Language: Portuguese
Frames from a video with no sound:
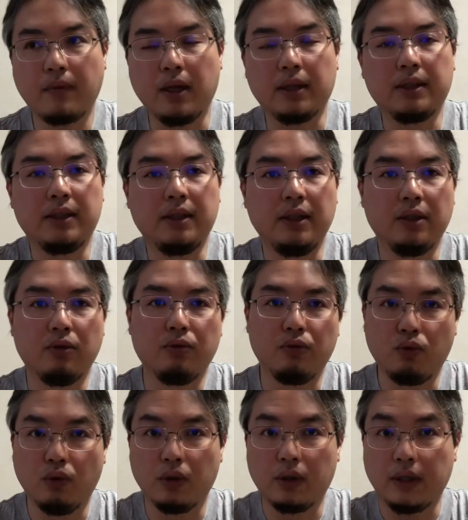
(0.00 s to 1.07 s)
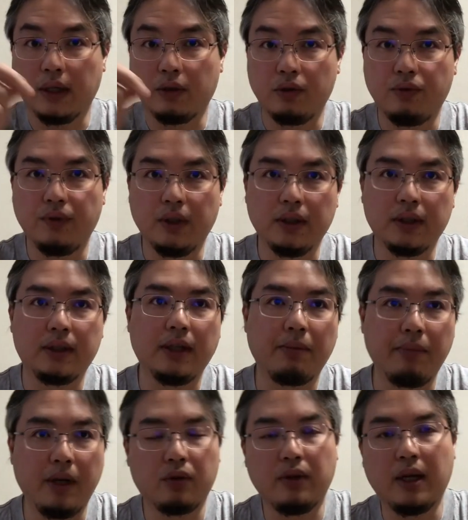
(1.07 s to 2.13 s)
assina um contrato de
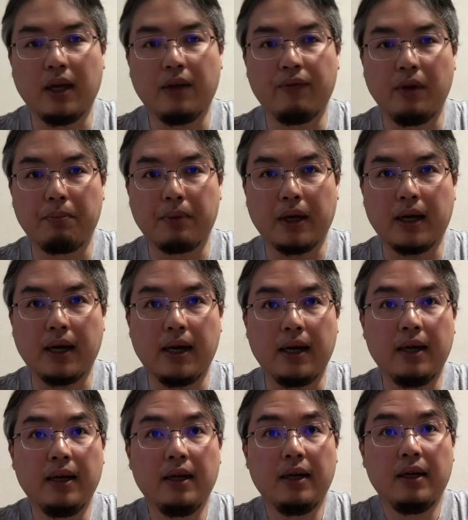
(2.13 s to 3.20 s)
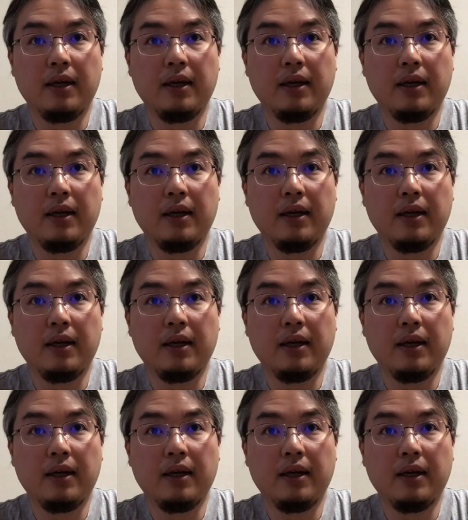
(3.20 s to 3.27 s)
financiamento e ela vem para cá,